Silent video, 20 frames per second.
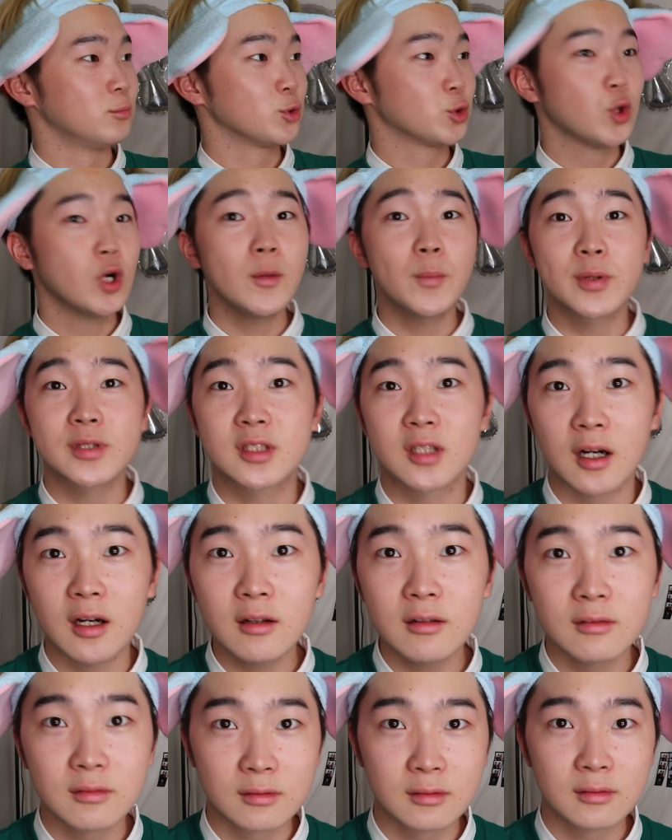トーンアップした？
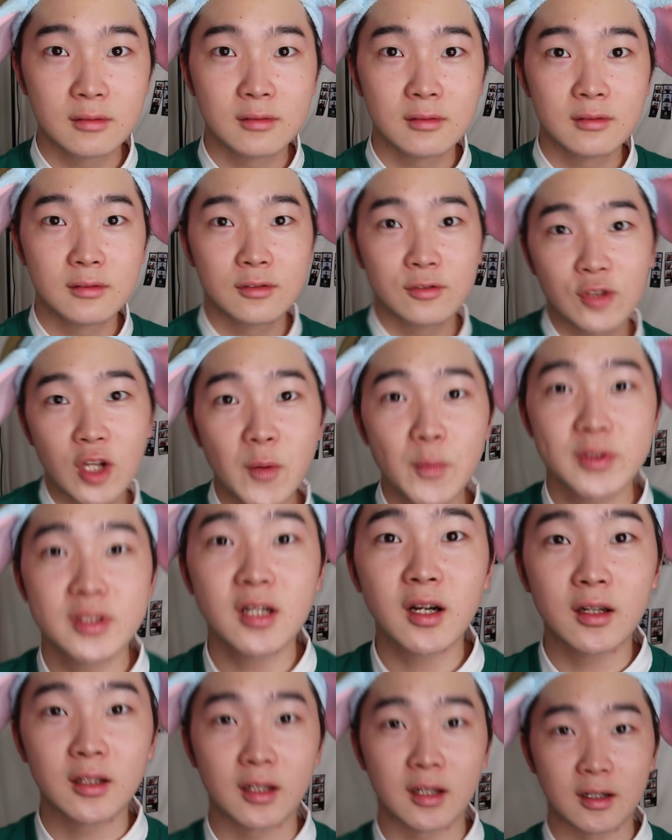トーンアップしたかな？